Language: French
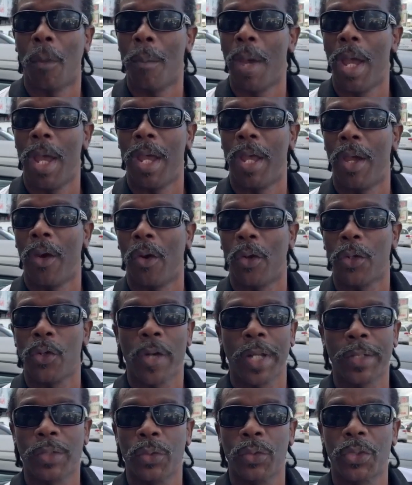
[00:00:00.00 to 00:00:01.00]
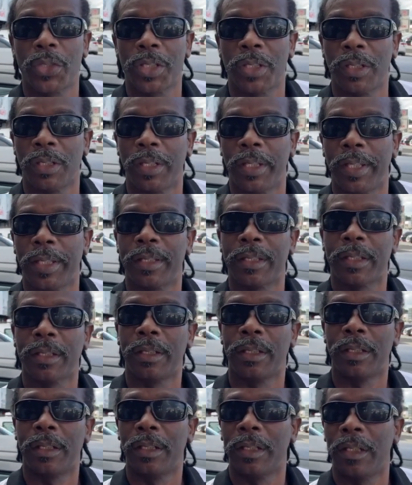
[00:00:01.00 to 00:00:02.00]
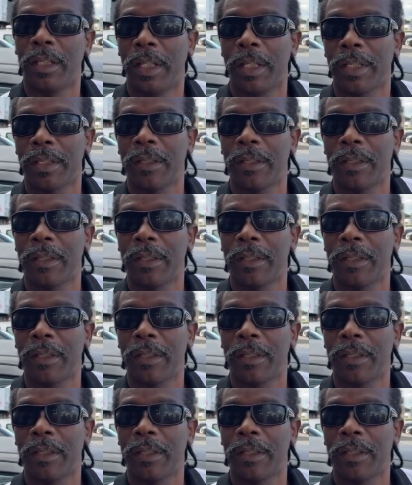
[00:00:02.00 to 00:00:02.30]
ben, on doit tous euh, être, euh, être